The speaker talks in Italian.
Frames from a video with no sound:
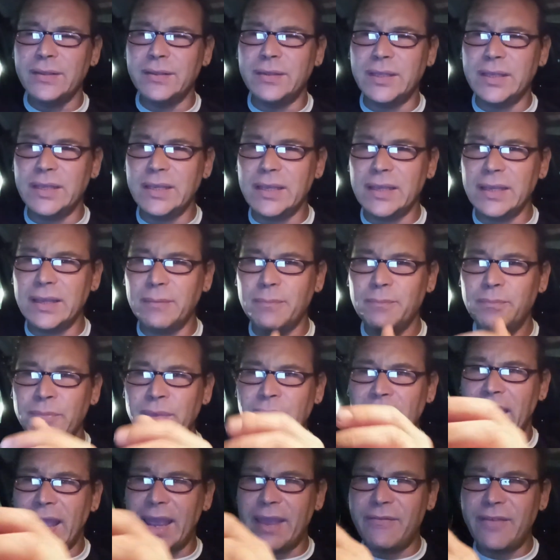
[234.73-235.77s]
di
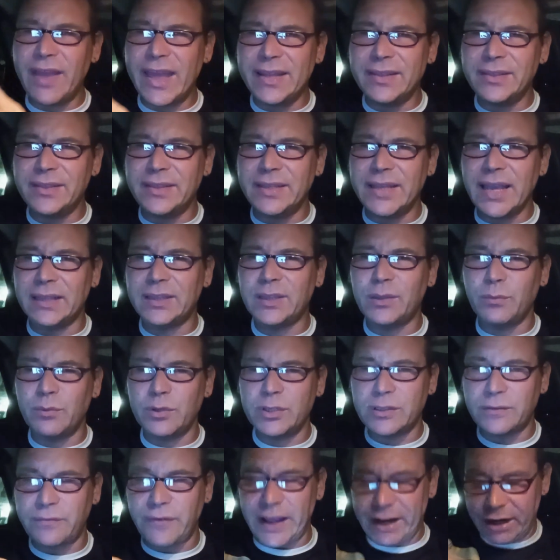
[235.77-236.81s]
eventi
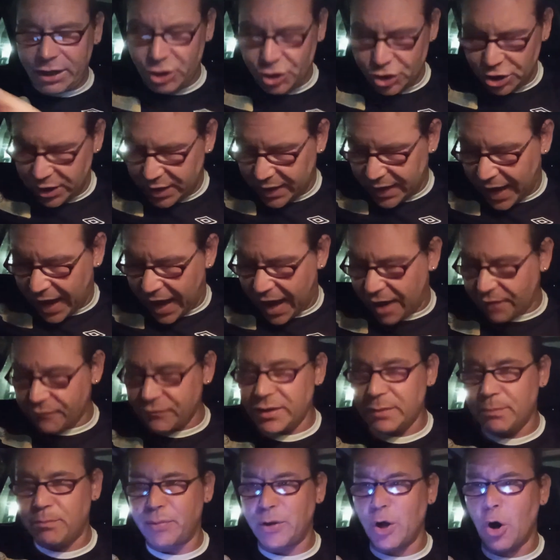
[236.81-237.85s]
atmosferici
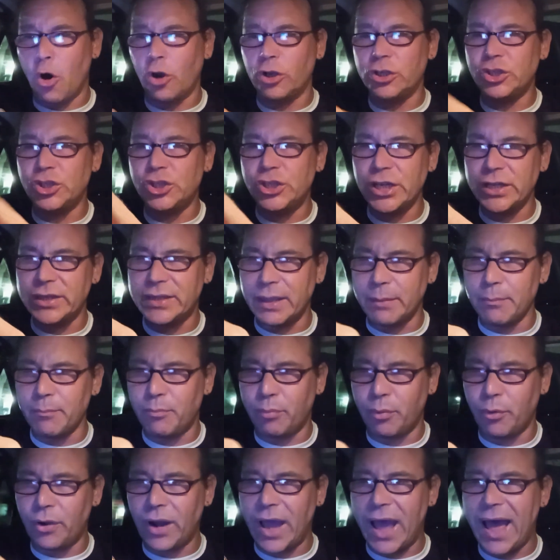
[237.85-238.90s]
gravi, piogge,
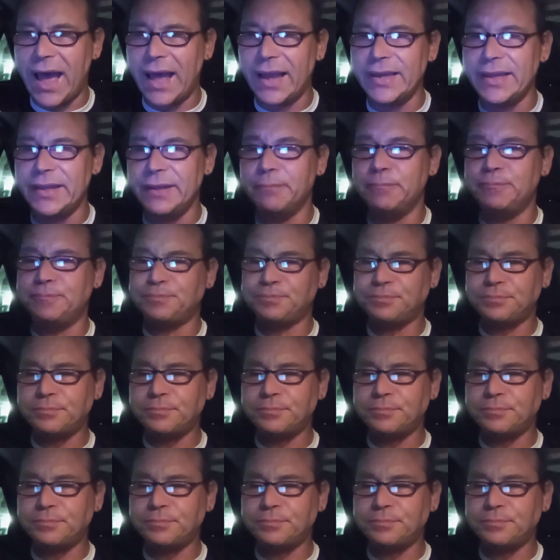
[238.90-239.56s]
temporali.